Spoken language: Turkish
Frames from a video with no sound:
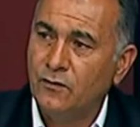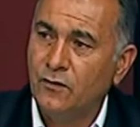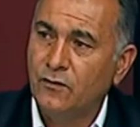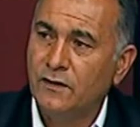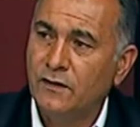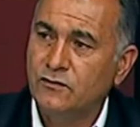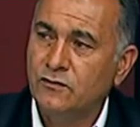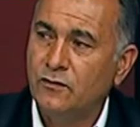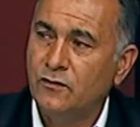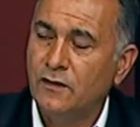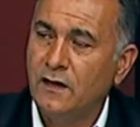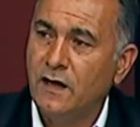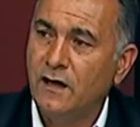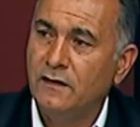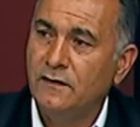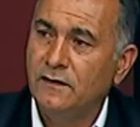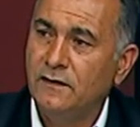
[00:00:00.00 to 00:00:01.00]
Onu da
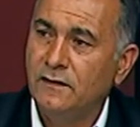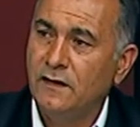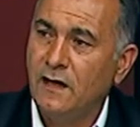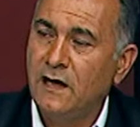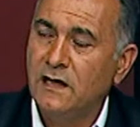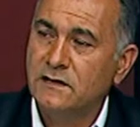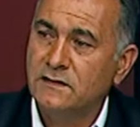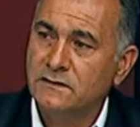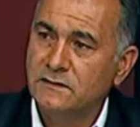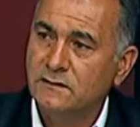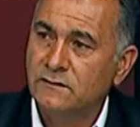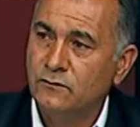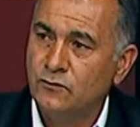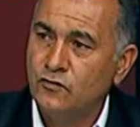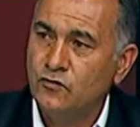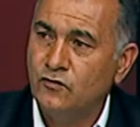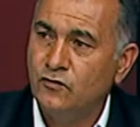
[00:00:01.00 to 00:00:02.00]
sonra e,
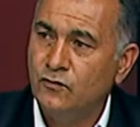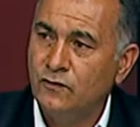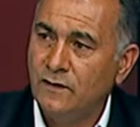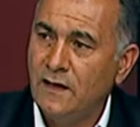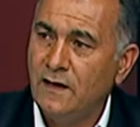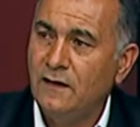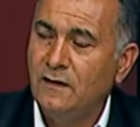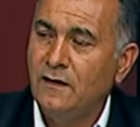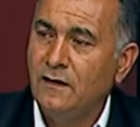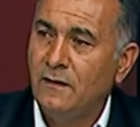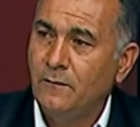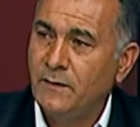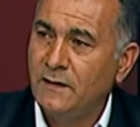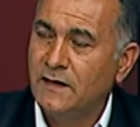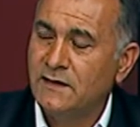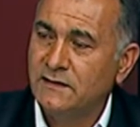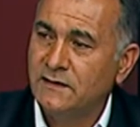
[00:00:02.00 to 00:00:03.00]
arz düştüğünde
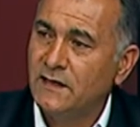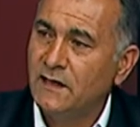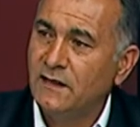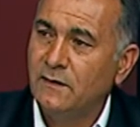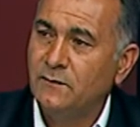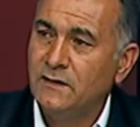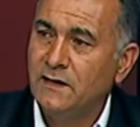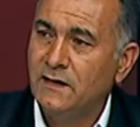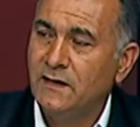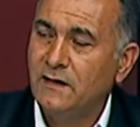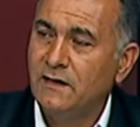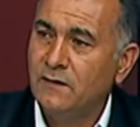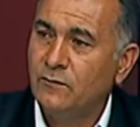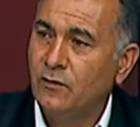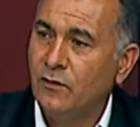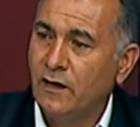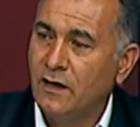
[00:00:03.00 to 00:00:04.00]
piyasa ya da bir yere
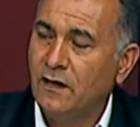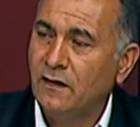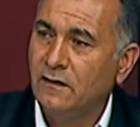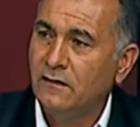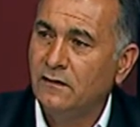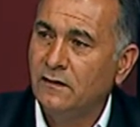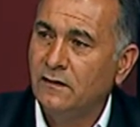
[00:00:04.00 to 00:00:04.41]
hibe olarak